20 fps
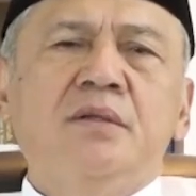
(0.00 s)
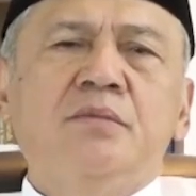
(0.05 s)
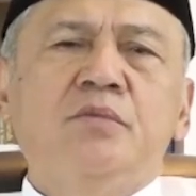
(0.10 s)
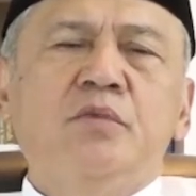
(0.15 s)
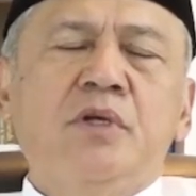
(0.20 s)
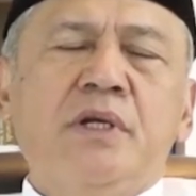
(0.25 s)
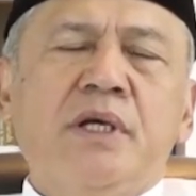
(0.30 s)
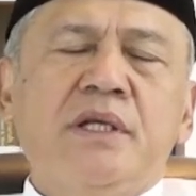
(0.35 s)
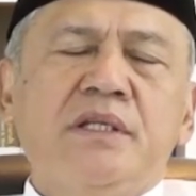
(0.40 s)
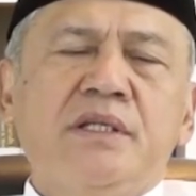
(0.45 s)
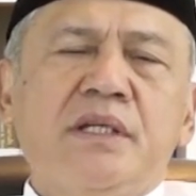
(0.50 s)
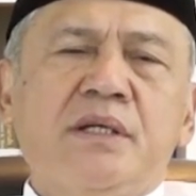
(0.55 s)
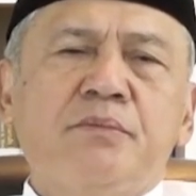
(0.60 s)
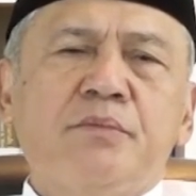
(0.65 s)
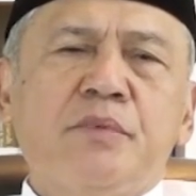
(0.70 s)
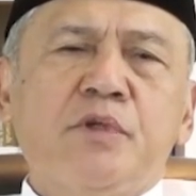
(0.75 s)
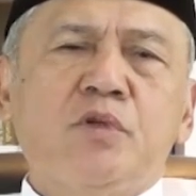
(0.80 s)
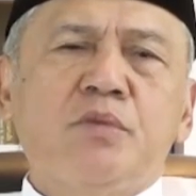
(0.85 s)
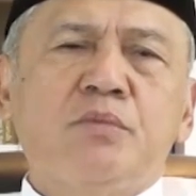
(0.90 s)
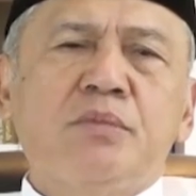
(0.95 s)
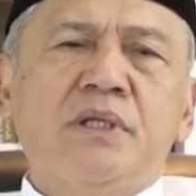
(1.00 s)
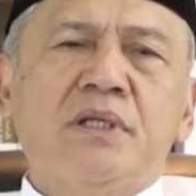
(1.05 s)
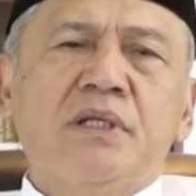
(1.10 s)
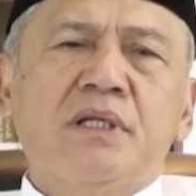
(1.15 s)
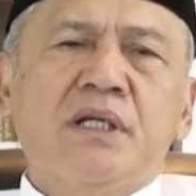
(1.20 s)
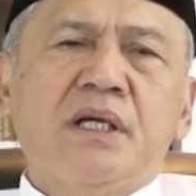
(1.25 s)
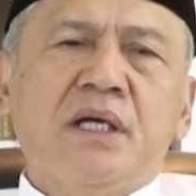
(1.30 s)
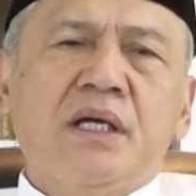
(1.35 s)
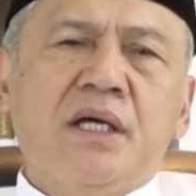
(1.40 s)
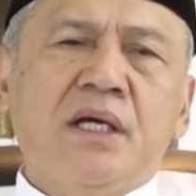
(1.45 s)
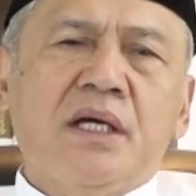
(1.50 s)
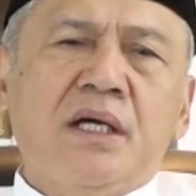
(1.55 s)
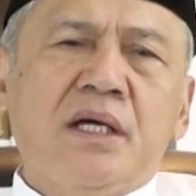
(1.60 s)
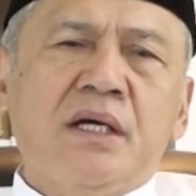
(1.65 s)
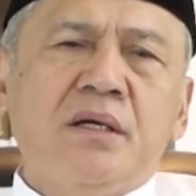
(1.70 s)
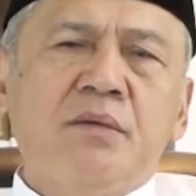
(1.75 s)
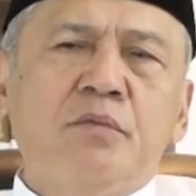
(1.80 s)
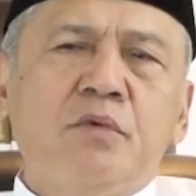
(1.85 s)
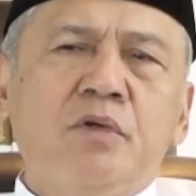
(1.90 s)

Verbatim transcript: bulan yang penuh berkah,